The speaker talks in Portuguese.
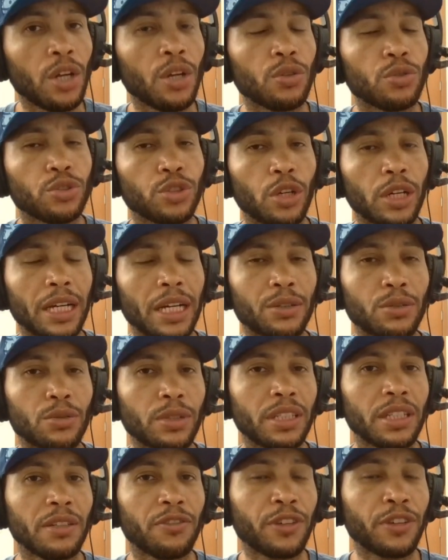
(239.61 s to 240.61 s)
O jogador
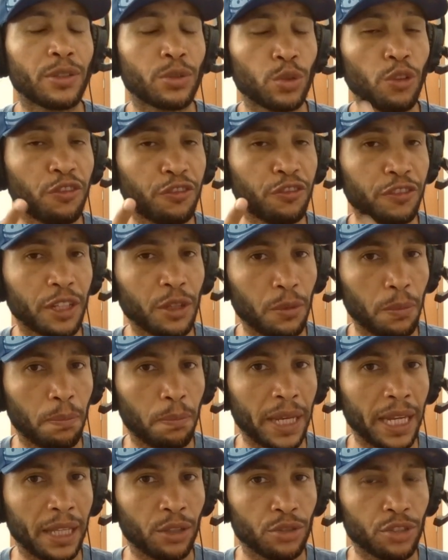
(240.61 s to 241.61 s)
que sofreu o
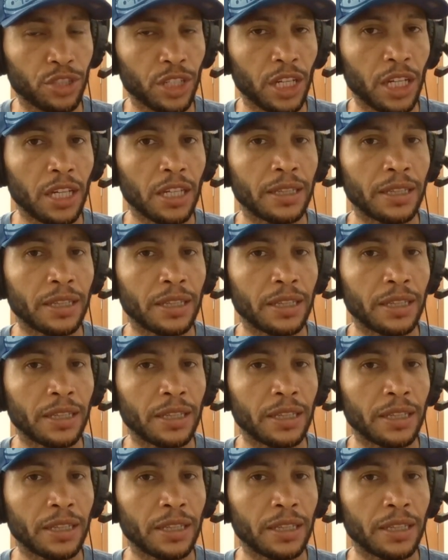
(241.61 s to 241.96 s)
pênalti